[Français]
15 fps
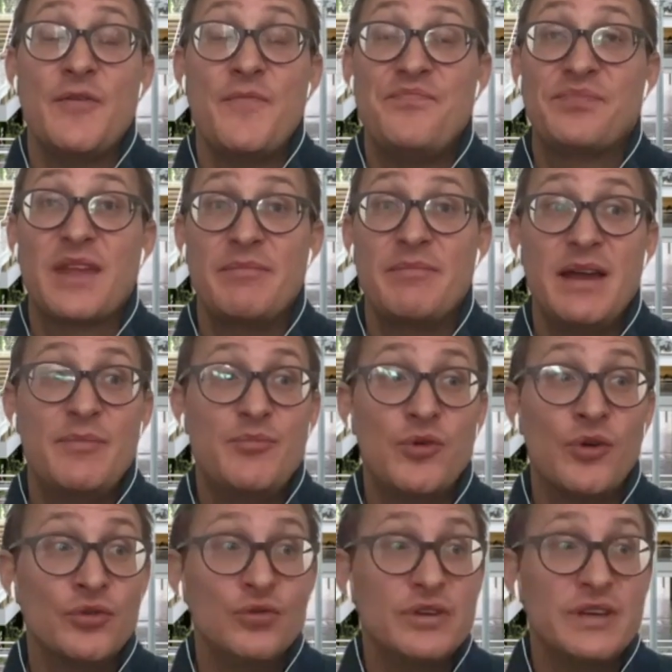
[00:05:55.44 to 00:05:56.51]
mais
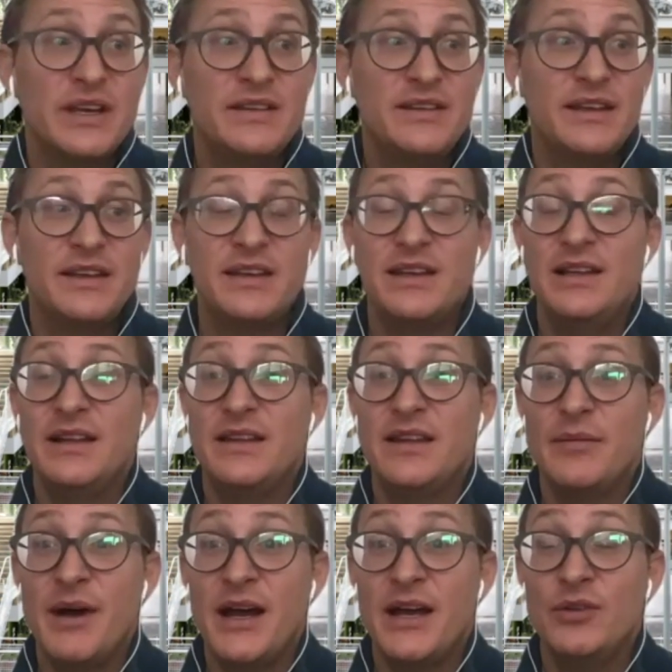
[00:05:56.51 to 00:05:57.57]
pour nous, qui ne qui
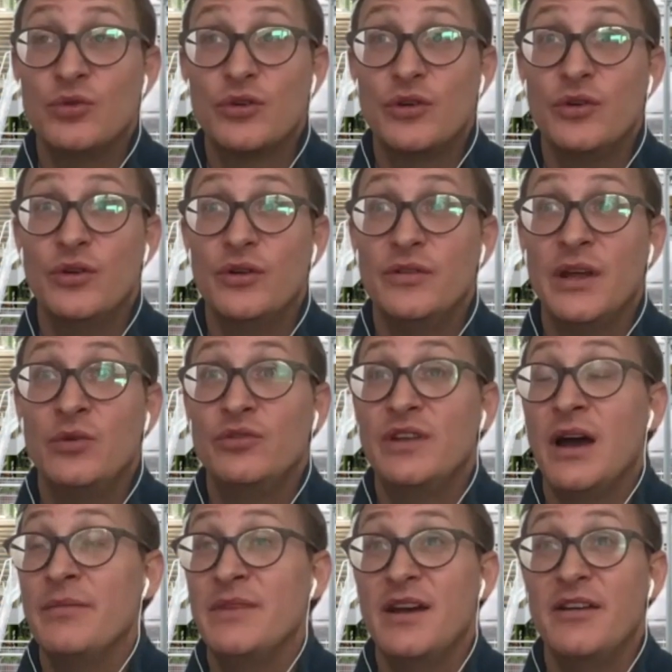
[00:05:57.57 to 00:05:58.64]
pas. Et donc, ça nous a
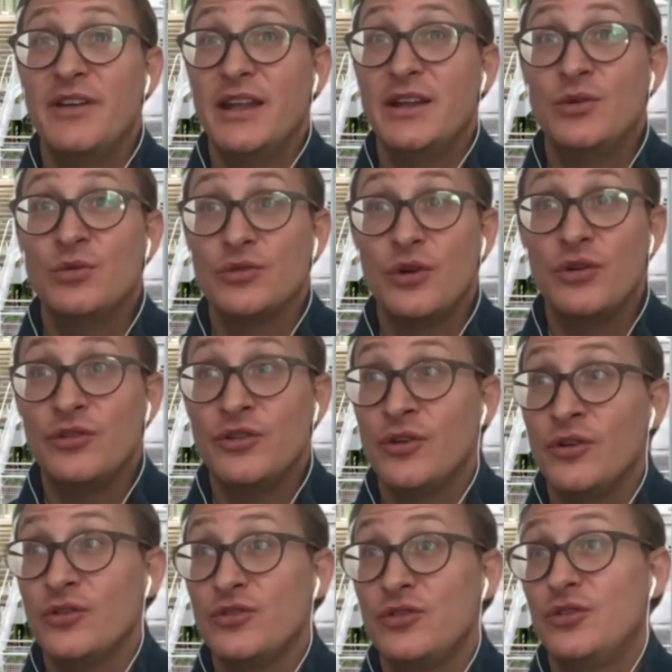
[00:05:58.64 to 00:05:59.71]
amené à faire des
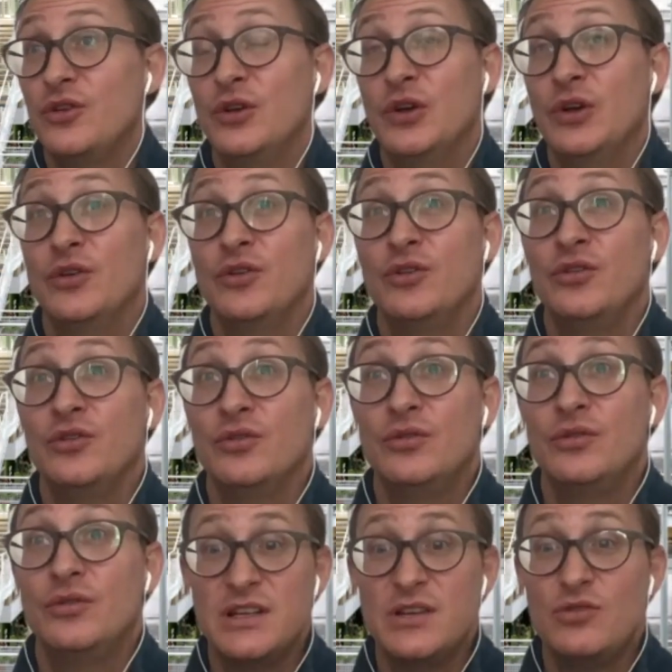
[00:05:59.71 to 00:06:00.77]
contresens.
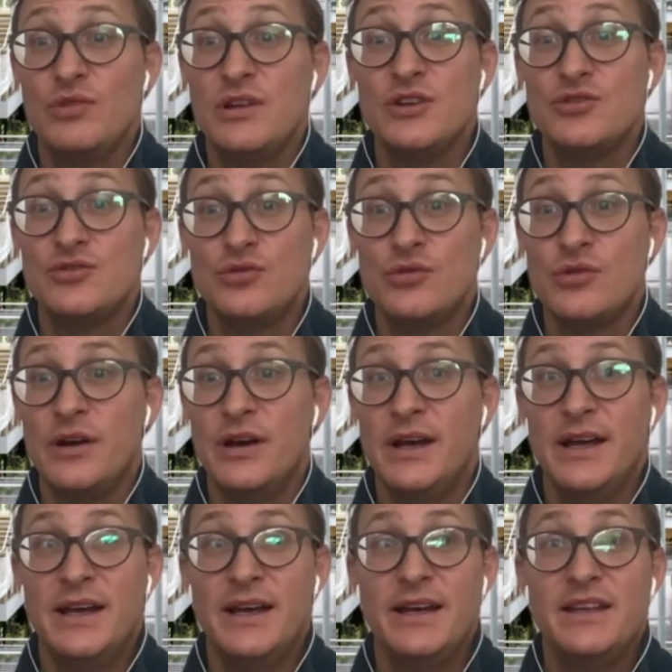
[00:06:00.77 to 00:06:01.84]
tous les jours,
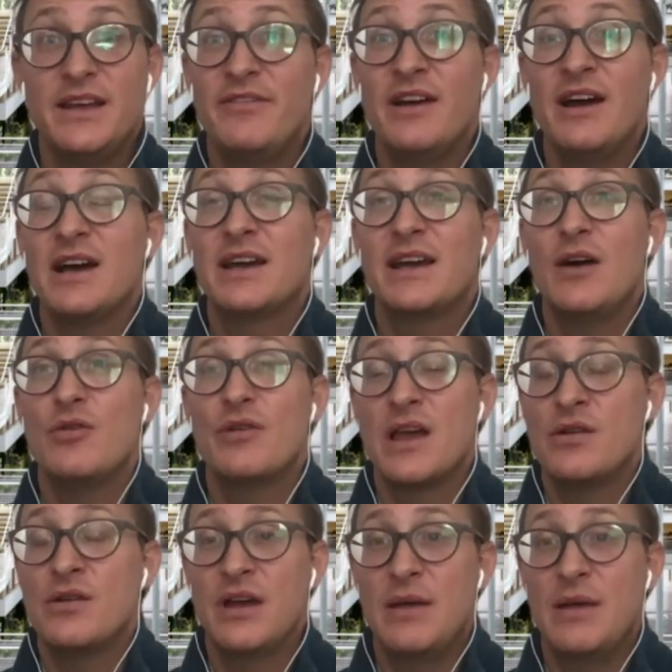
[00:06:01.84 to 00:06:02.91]
il y avait un cas
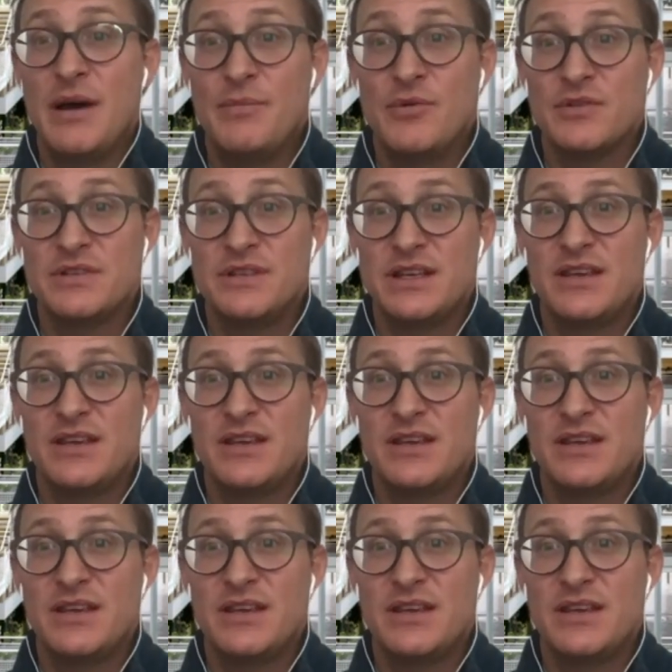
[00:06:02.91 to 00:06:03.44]
auquel on n'avait pas pensé qu'il